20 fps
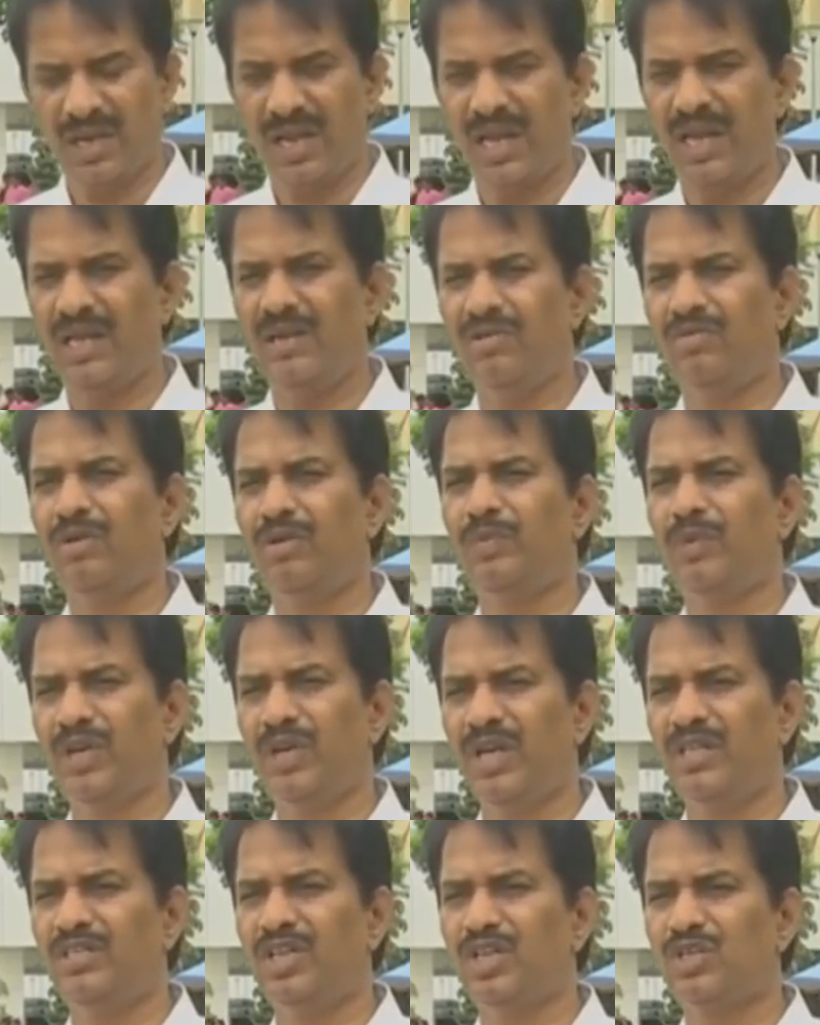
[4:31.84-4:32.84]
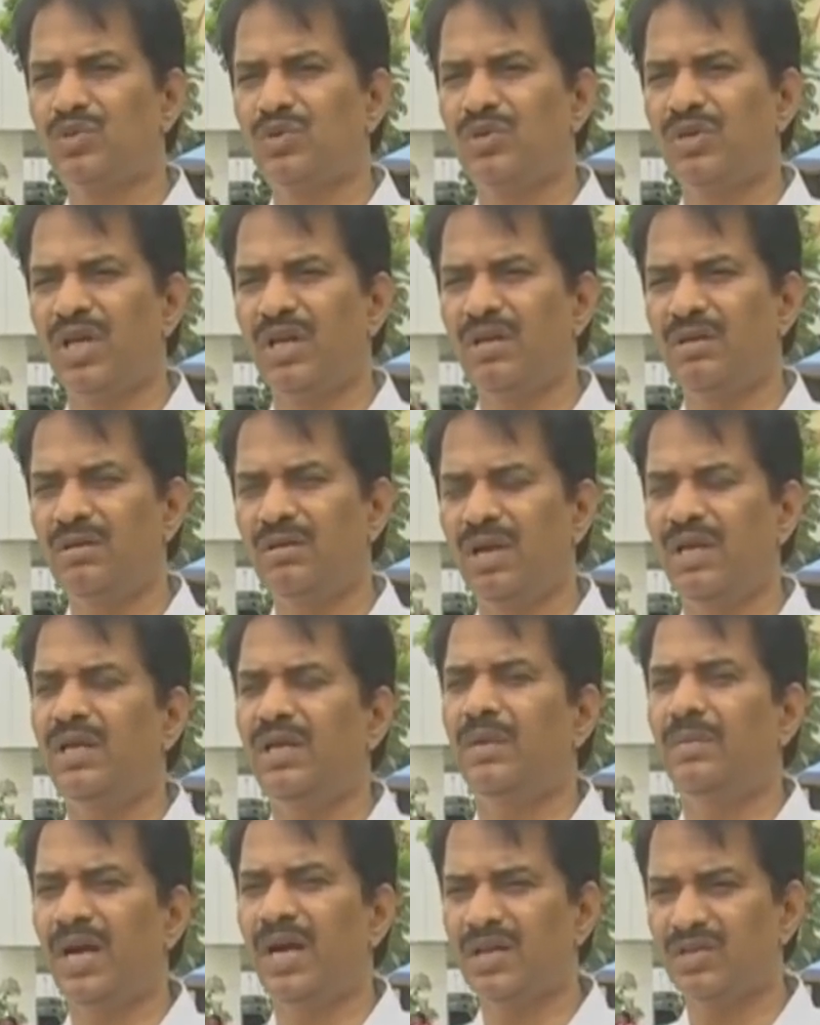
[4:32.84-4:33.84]
అనుభవంకు నేను చేసుకుంటాను ఆయన
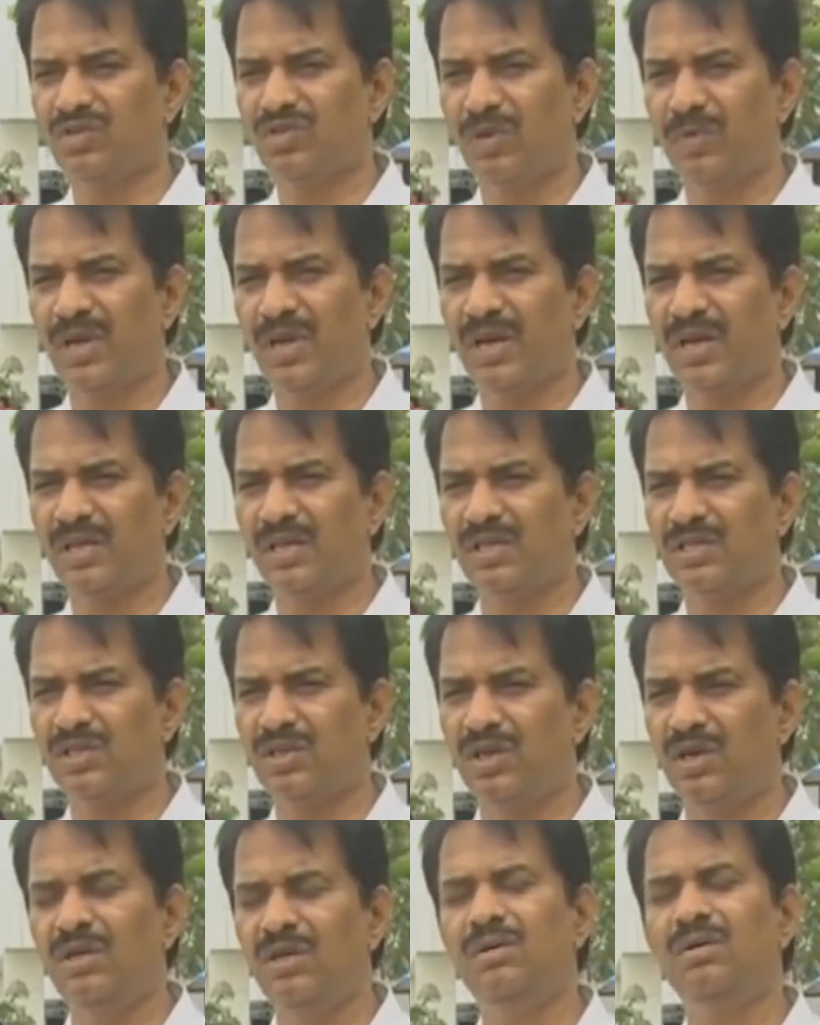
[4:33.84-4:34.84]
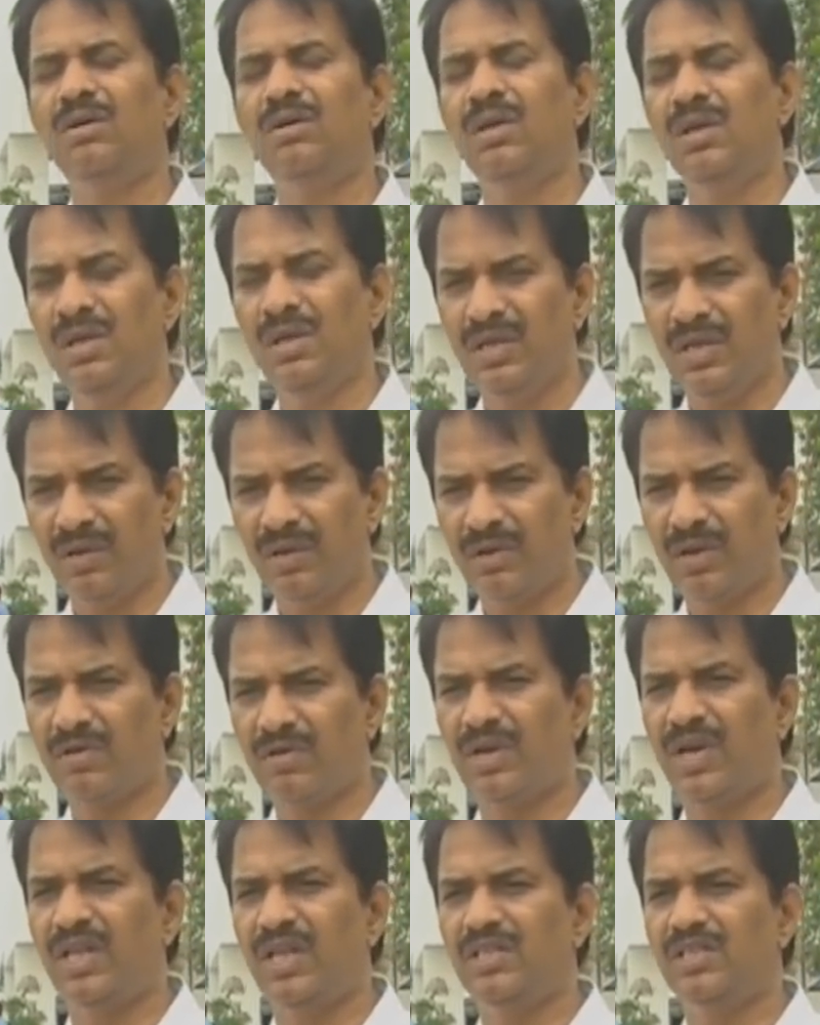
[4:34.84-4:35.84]
భాగస్వాములుగా తెలిసిన వాళ్ళు ఎవరెవరో
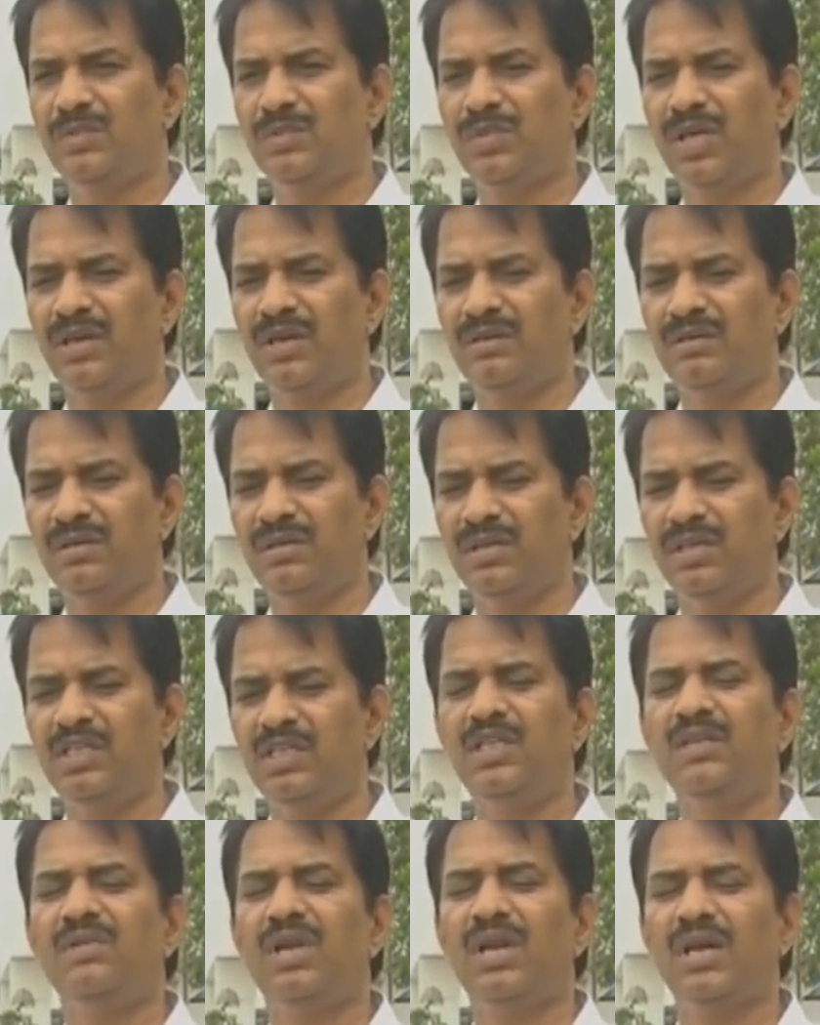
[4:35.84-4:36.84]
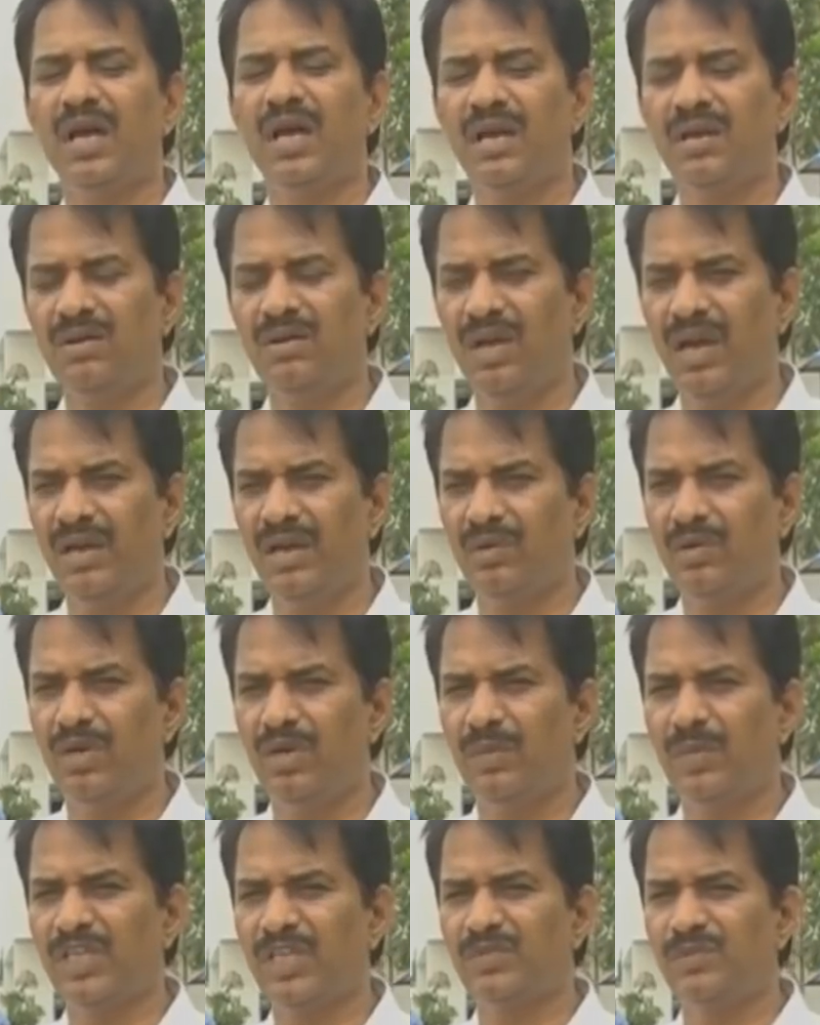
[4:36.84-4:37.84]
నేను చెప్తాను ఇటీవల కాలంలో ఆయన కొన్ని
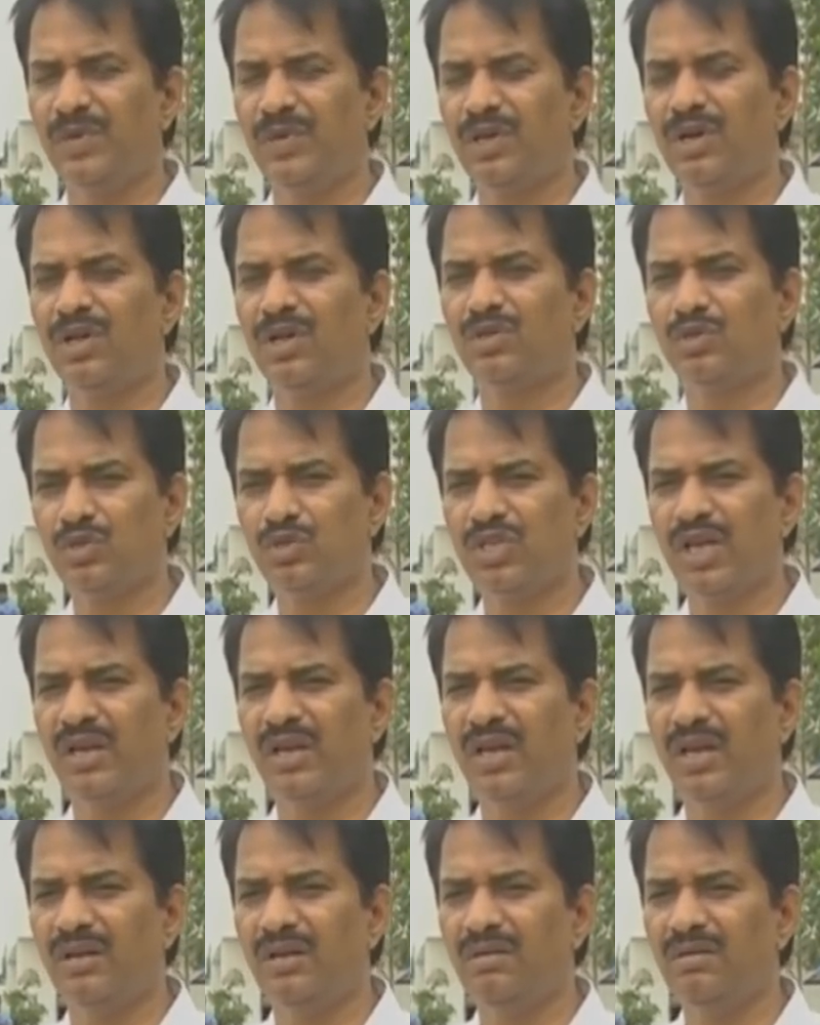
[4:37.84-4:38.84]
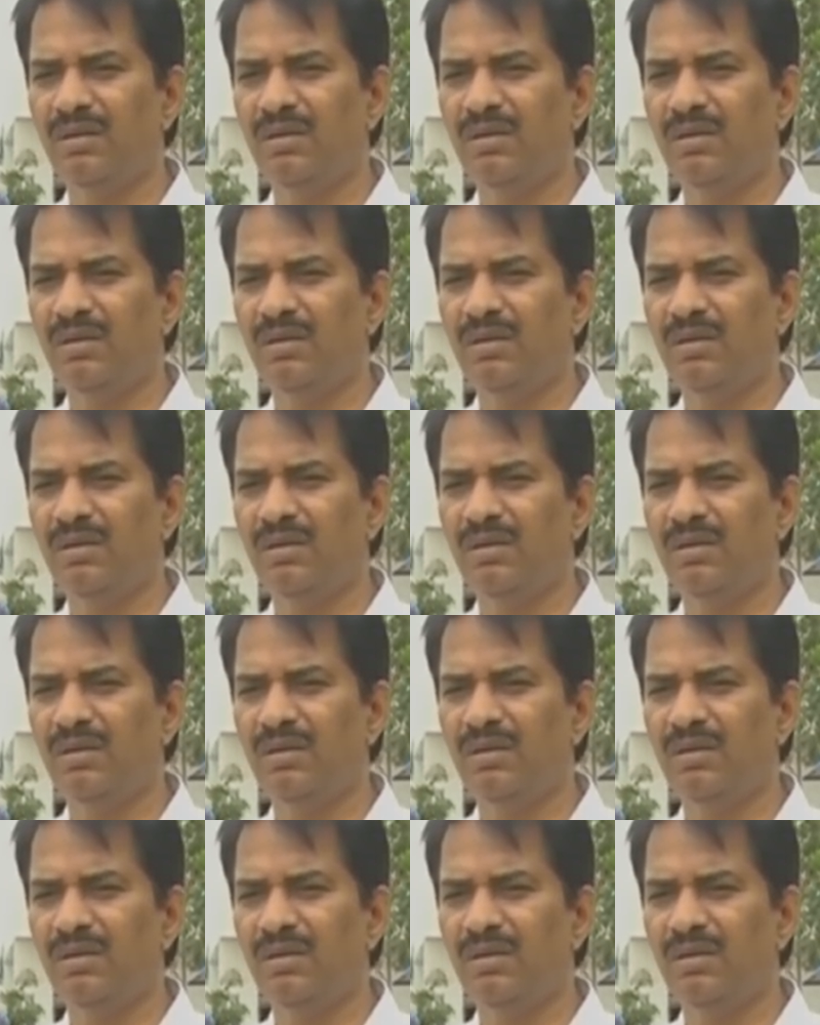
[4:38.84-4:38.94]
ప్రెస్ మీట్లలో చూశాను నేను